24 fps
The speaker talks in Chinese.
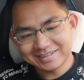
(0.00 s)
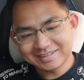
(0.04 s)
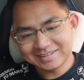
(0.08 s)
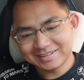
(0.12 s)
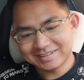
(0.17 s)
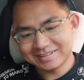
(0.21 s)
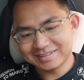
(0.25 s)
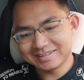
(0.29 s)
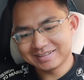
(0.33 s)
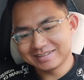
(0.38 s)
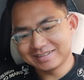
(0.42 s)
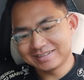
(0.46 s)
个
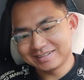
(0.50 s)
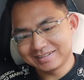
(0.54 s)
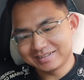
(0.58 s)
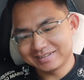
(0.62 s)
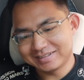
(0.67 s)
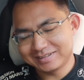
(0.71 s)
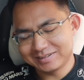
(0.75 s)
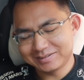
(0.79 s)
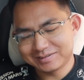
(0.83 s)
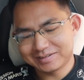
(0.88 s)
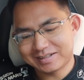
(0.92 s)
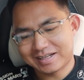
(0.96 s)
是
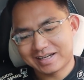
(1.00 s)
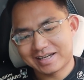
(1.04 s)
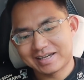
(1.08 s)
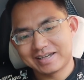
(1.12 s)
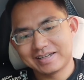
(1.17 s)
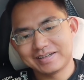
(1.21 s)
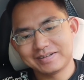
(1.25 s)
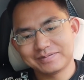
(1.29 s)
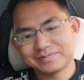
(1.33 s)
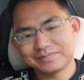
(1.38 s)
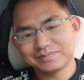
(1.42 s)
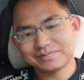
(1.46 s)
用
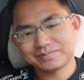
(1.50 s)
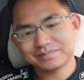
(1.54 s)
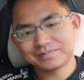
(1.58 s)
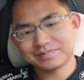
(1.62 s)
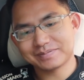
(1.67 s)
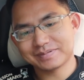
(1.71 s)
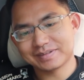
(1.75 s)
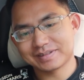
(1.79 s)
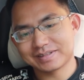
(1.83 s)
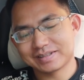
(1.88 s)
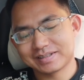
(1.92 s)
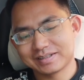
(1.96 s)
来，
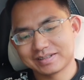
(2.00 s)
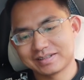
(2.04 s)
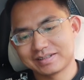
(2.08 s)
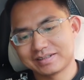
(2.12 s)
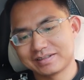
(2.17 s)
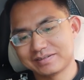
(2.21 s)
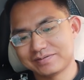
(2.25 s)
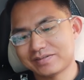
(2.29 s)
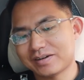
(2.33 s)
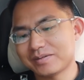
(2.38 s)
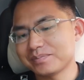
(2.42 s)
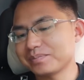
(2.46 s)

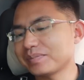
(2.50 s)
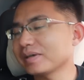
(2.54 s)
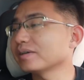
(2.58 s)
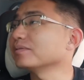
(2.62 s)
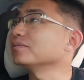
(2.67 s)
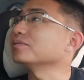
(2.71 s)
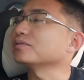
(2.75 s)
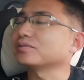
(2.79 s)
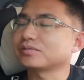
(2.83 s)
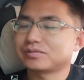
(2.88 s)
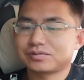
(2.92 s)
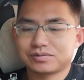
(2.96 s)
嗯，方便
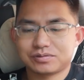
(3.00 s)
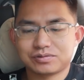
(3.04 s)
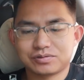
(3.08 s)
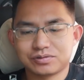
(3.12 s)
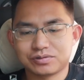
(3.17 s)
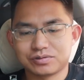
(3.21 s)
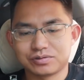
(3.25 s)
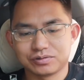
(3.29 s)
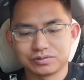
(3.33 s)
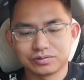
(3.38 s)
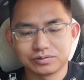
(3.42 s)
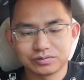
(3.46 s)
我
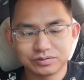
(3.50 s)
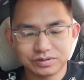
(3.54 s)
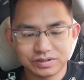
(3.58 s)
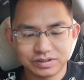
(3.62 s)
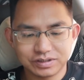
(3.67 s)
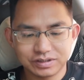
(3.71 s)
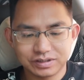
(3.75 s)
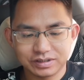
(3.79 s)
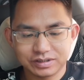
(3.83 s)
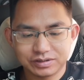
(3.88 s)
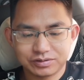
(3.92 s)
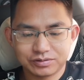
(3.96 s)
取东
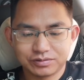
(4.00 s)
西的，